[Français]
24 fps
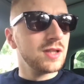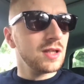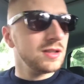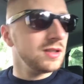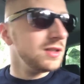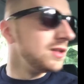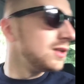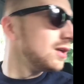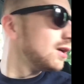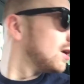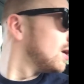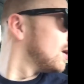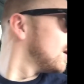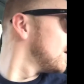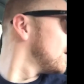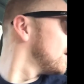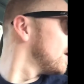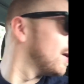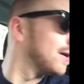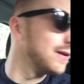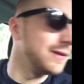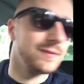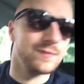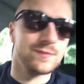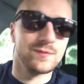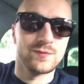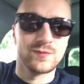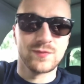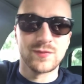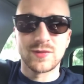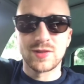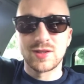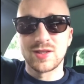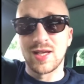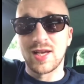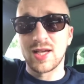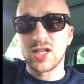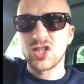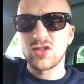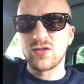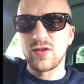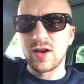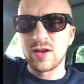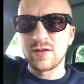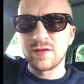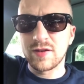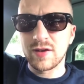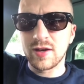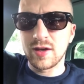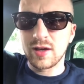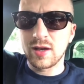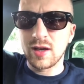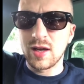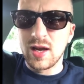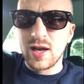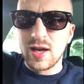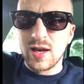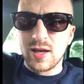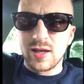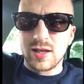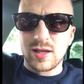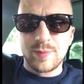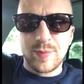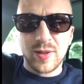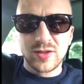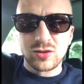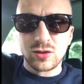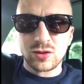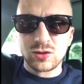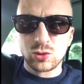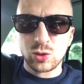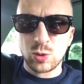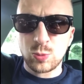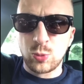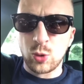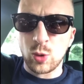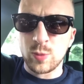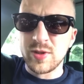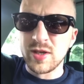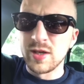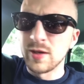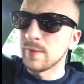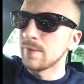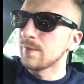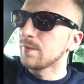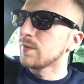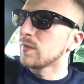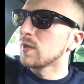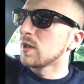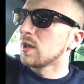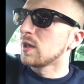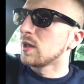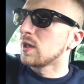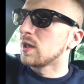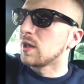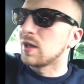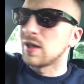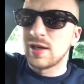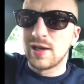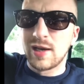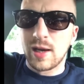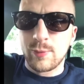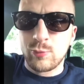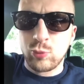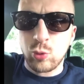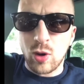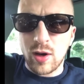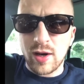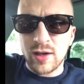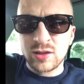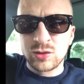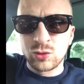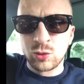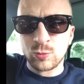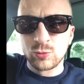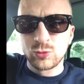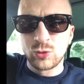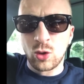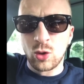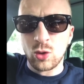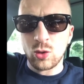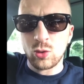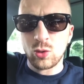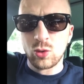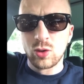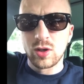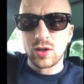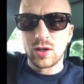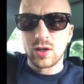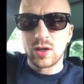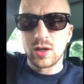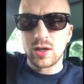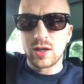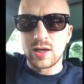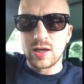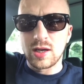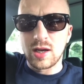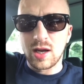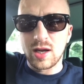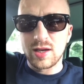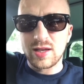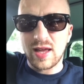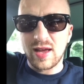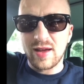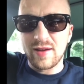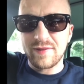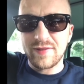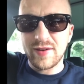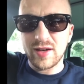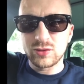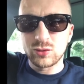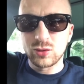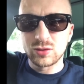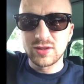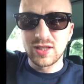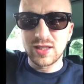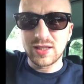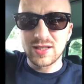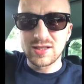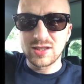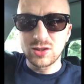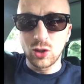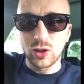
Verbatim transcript: Euh, c'est un cheval frère. Il passe en dessous le pommier et la poire elle tombe dans l'eau. Et là il y a un verre de terre, il sort, il